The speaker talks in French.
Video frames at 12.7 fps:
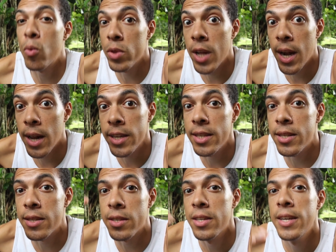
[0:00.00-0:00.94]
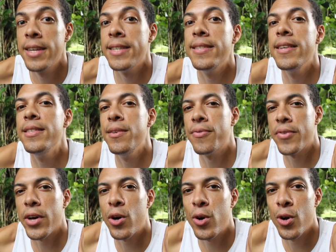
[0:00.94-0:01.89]
où on a la liste des
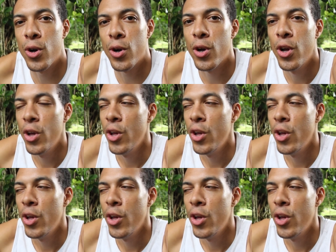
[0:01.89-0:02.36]
différents euh,